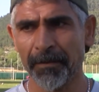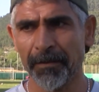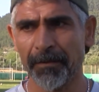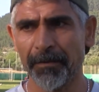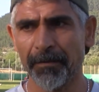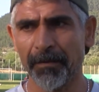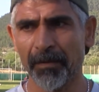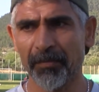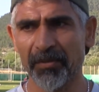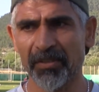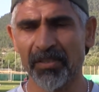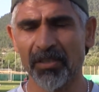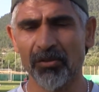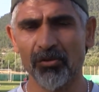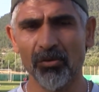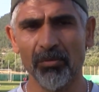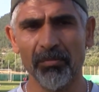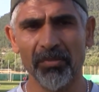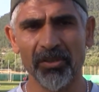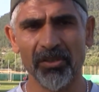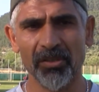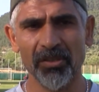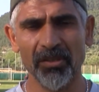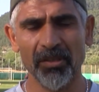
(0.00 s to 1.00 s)
E, ama
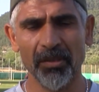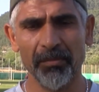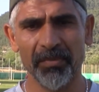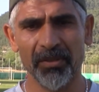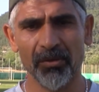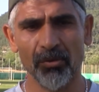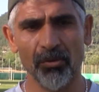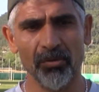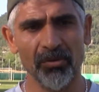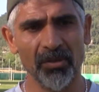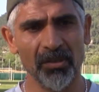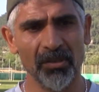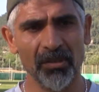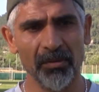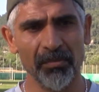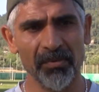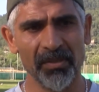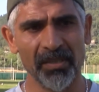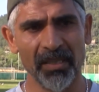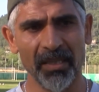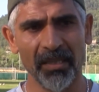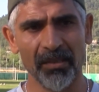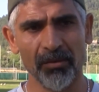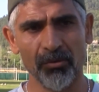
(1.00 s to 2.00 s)
sezon başından beri
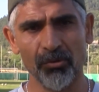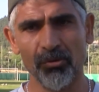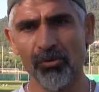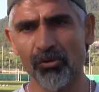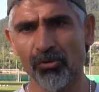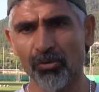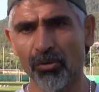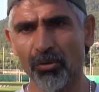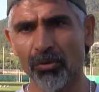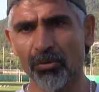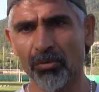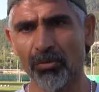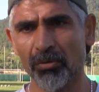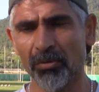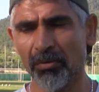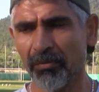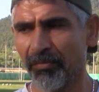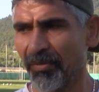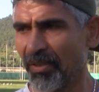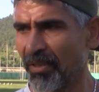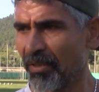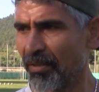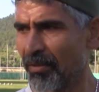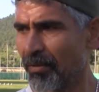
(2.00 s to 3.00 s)
oynadığımız her oyun zordu
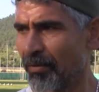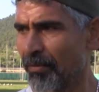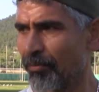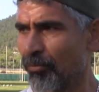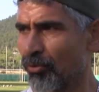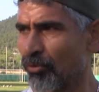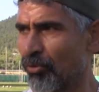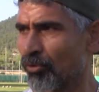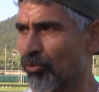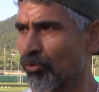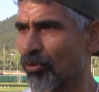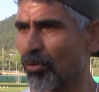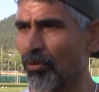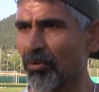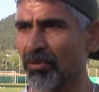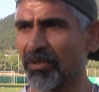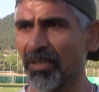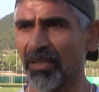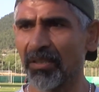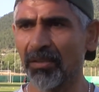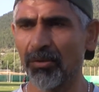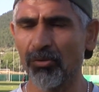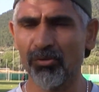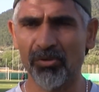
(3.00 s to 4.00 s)
ve bütün
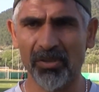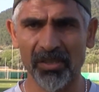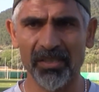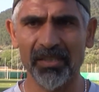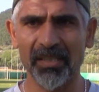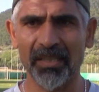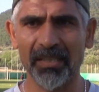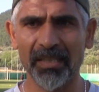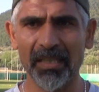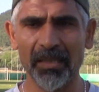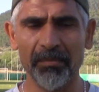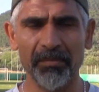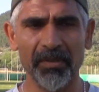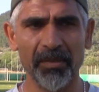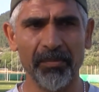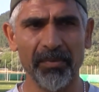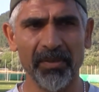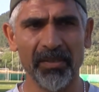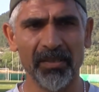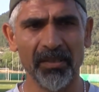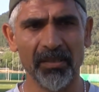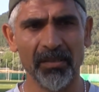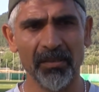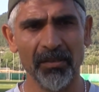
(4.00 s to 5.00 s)
zorlukların da üstesinden gelmeyi
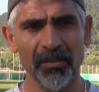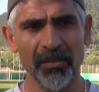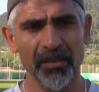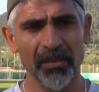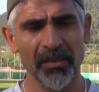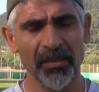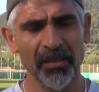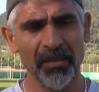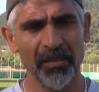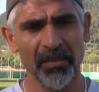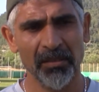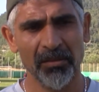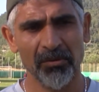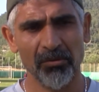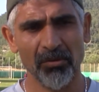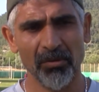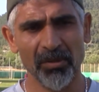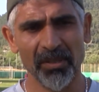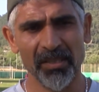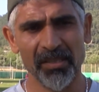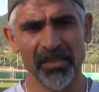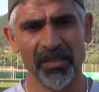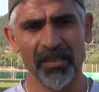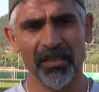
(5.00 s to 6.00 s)
bildik.
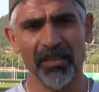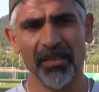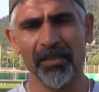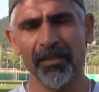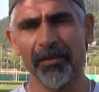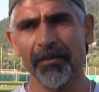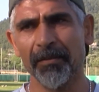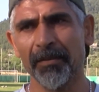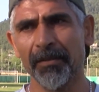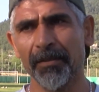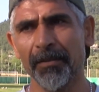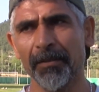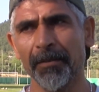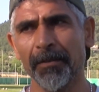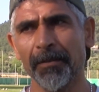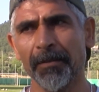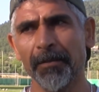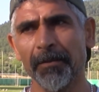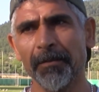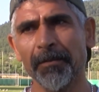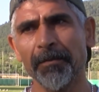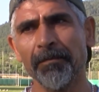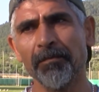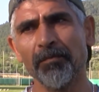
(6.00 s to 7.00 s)
Dolayısıyla e,
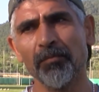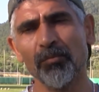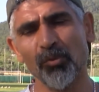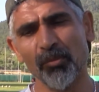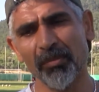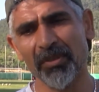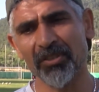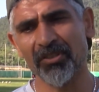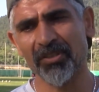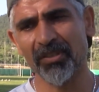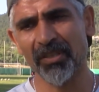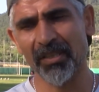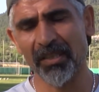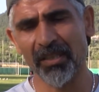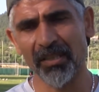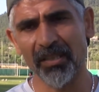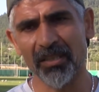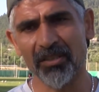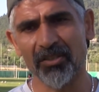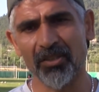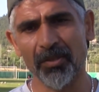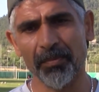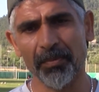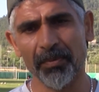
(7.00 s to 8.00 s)
bu maçı da iyi
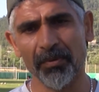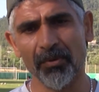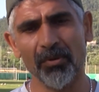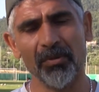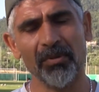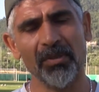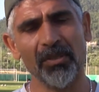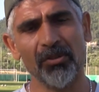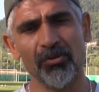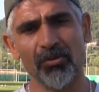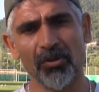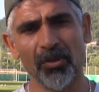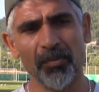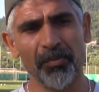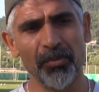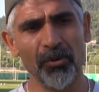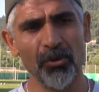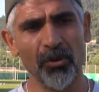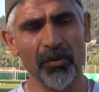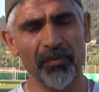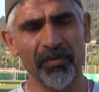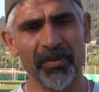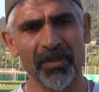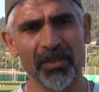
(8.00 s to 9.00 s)
geçip ondan sonra
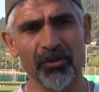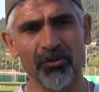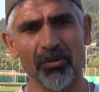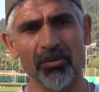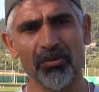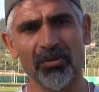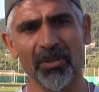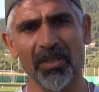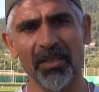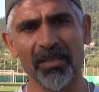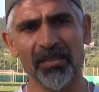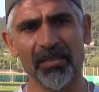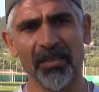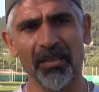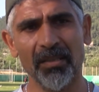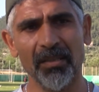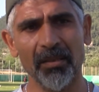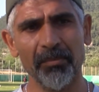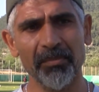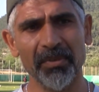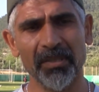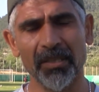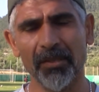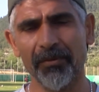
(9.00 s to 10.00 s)
playofflara çok daha
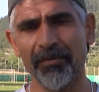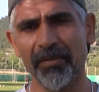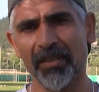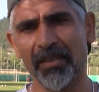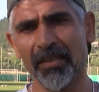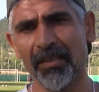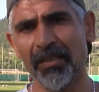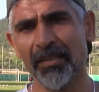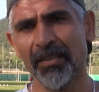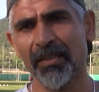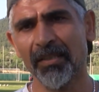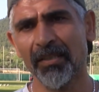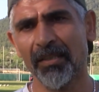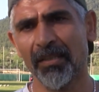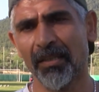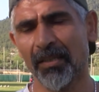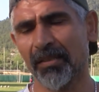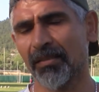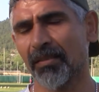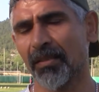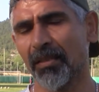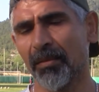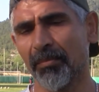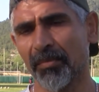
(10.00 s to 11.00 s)
sağlam bir kafayla
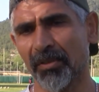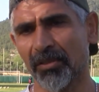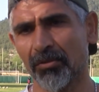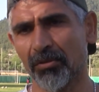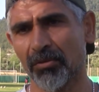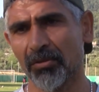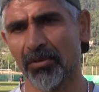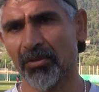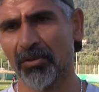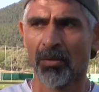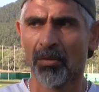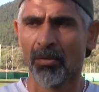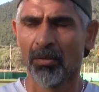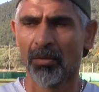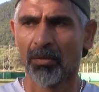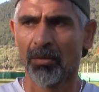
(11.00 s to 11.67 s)
hazırlanmak istiyoruz.